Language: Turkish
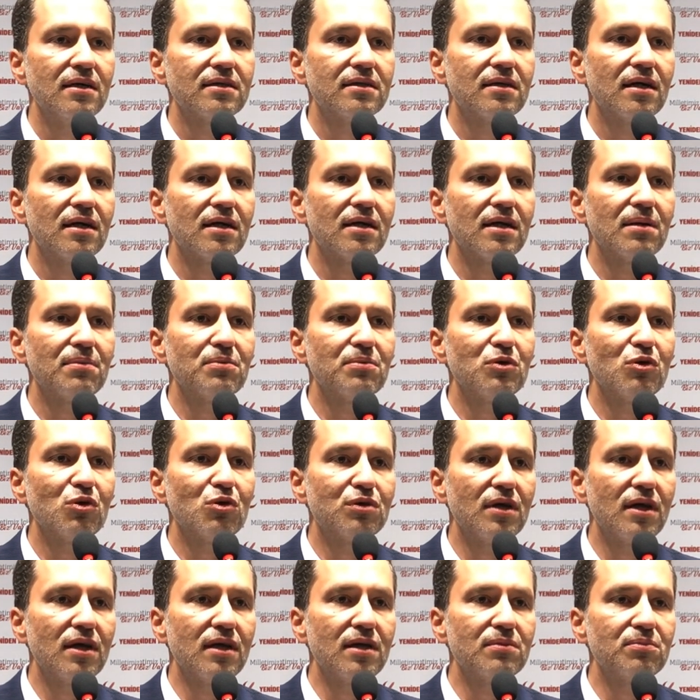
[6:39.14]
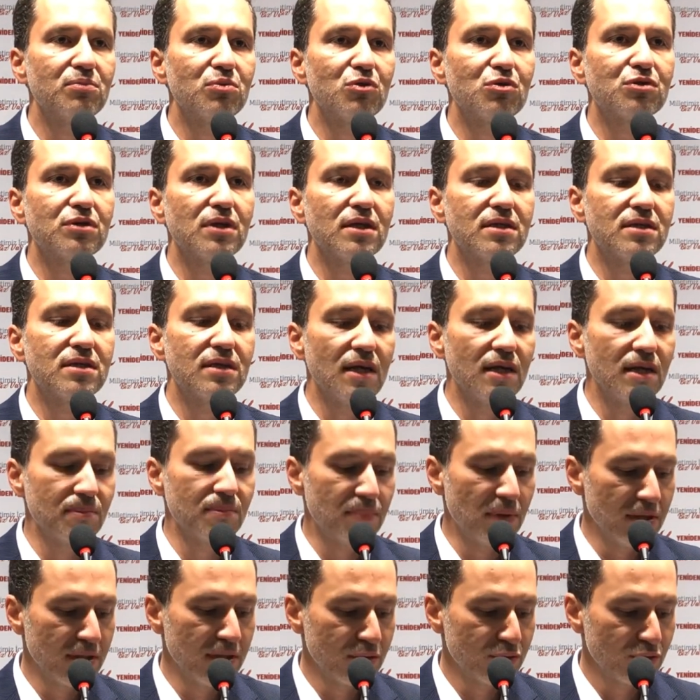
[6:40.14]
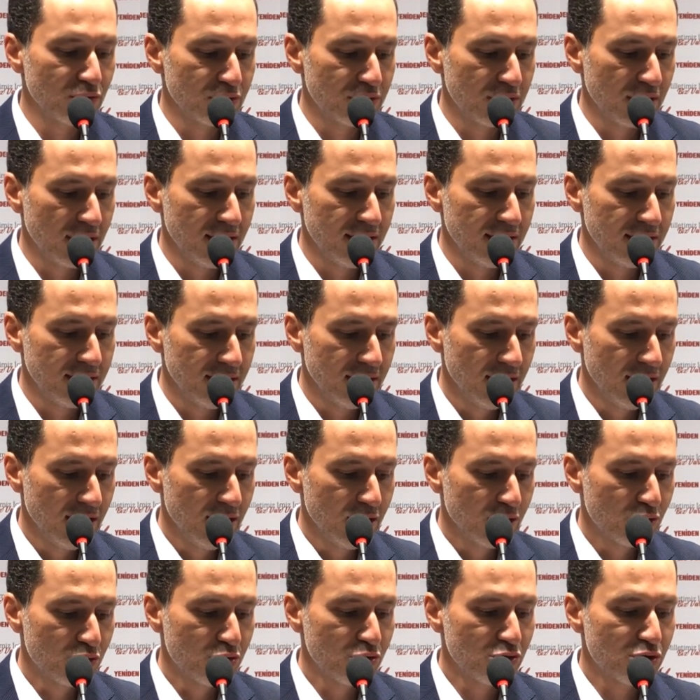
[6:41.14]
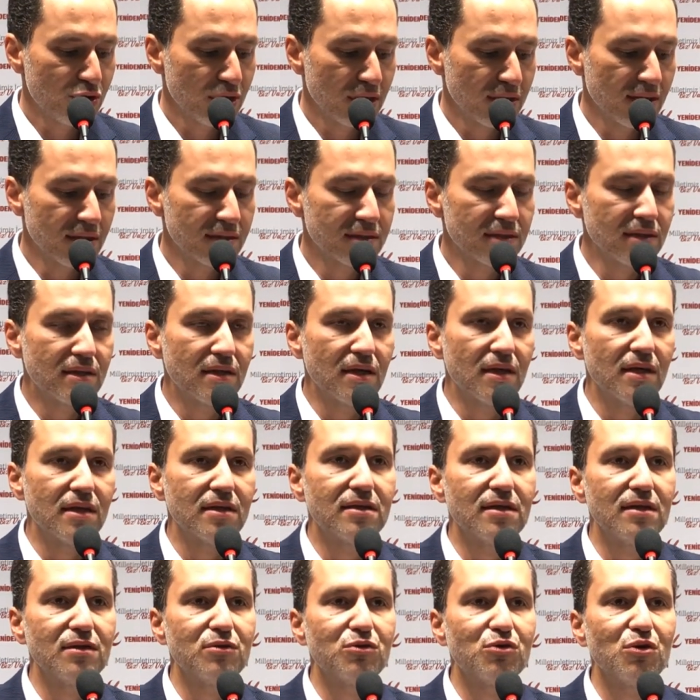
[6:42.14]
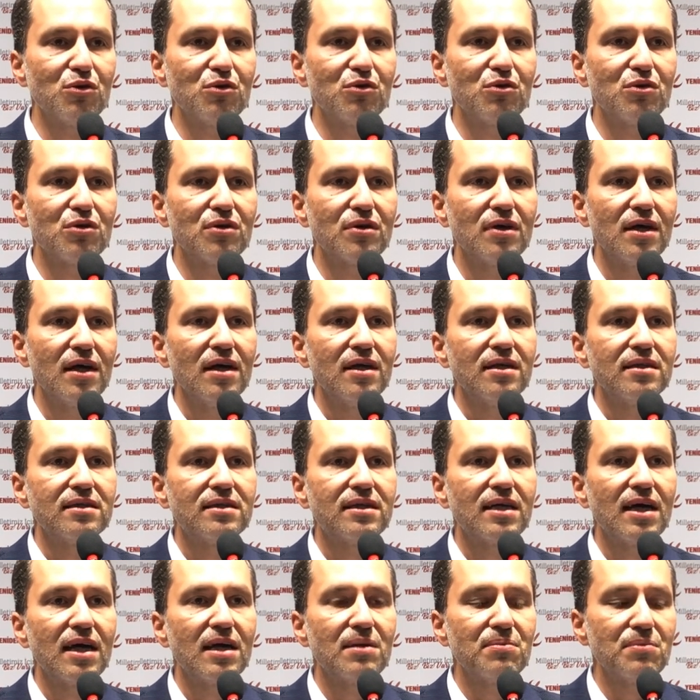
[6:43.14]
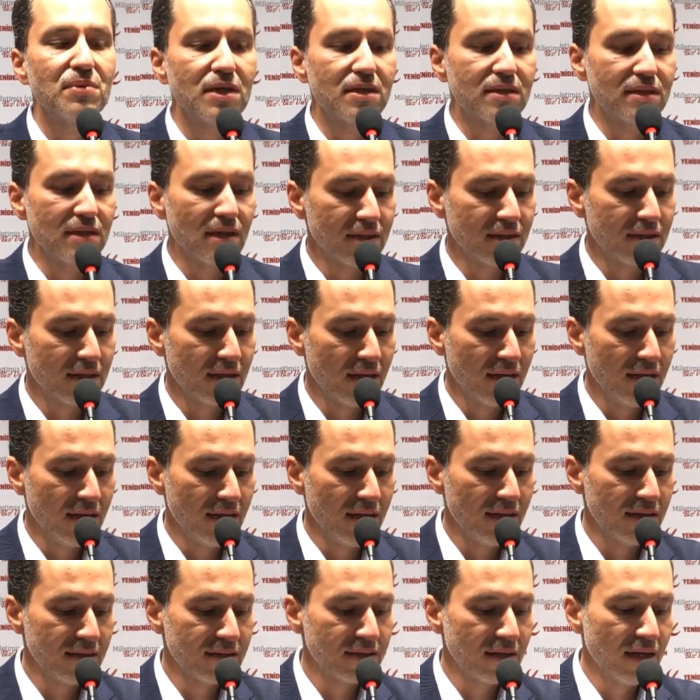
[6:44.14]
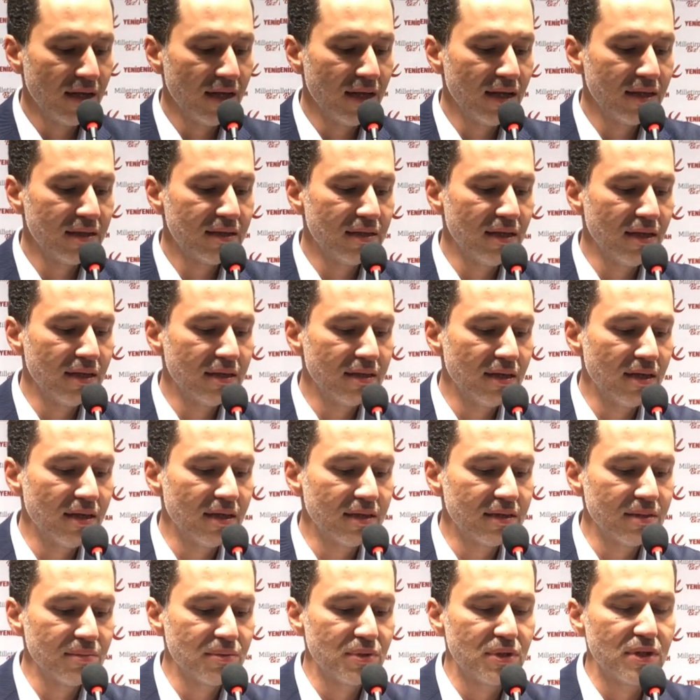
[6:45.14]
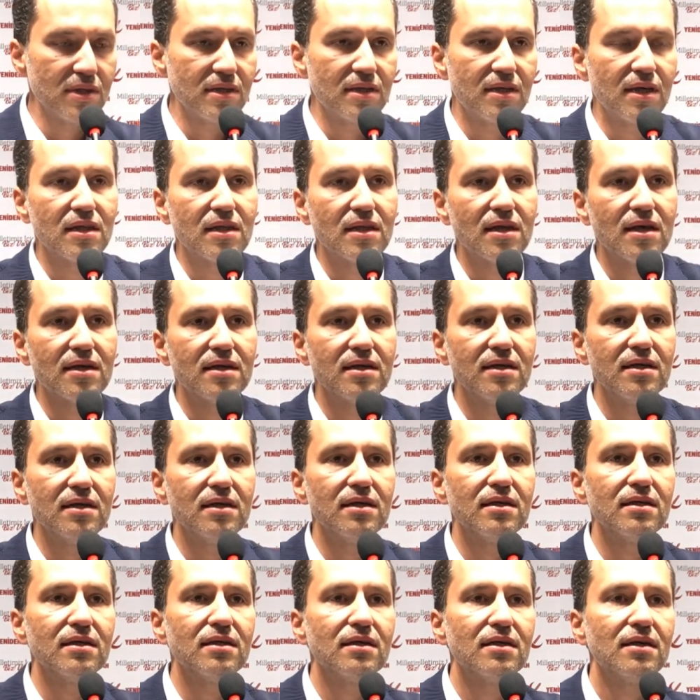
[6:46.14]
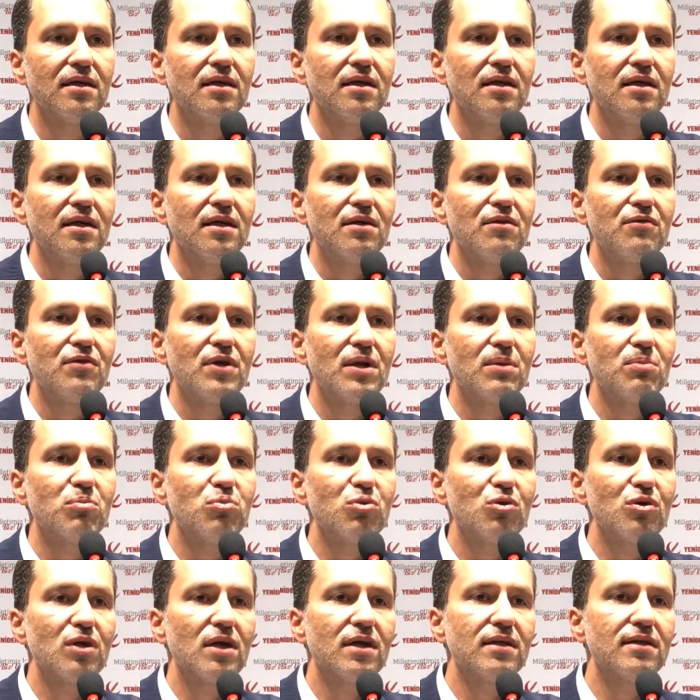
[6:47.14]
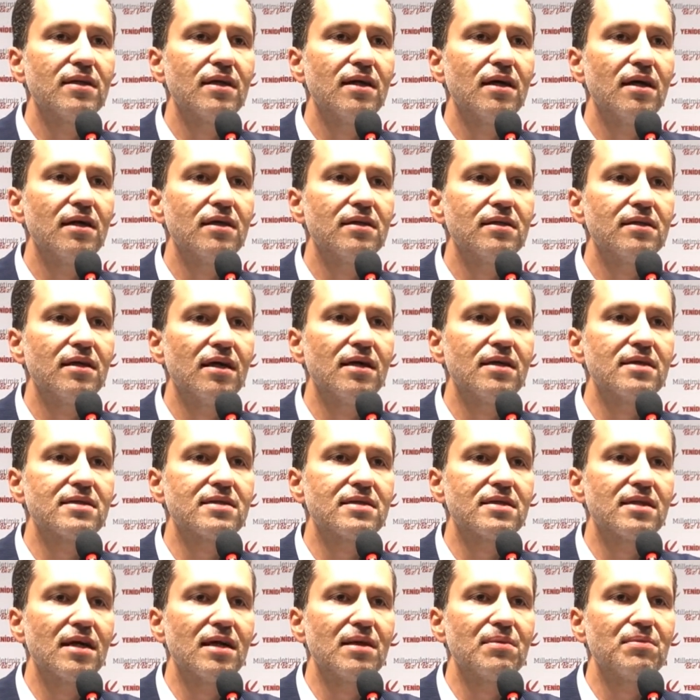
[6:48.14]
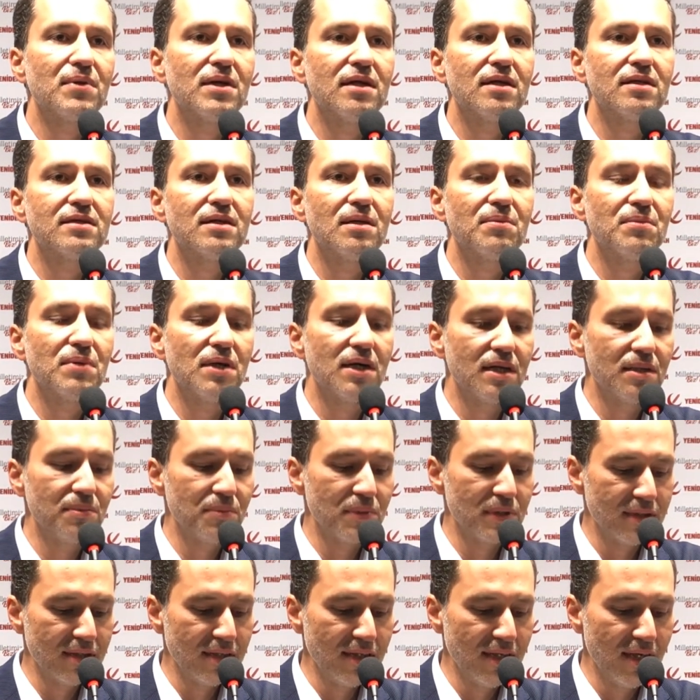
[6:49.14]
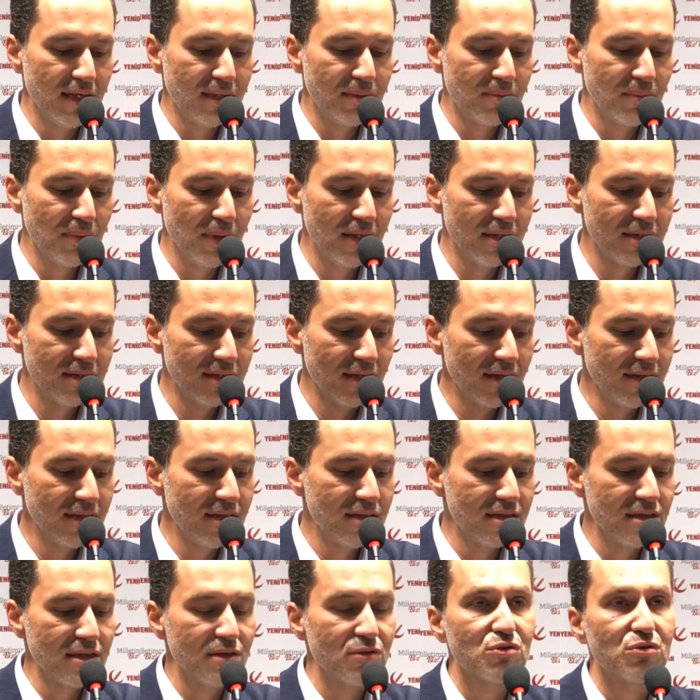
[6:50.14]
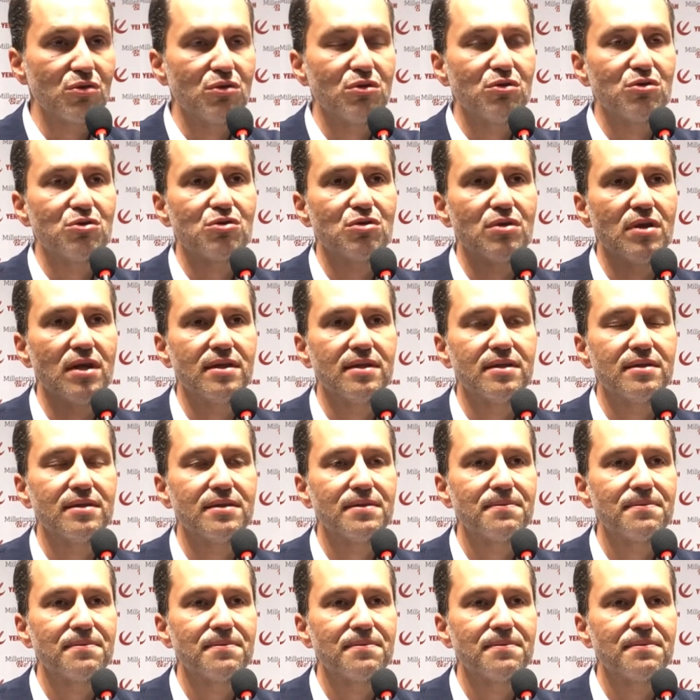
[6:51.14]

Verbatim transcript: Tarabya Oteli, Bursa Çelik Palas Oteli, Kuşadası Tatil Köyü, termik santraller, elektrik dağıtım şirketleri ve burada daha saymaya zamanımızın yetmeyeceği nice kuruluşlar.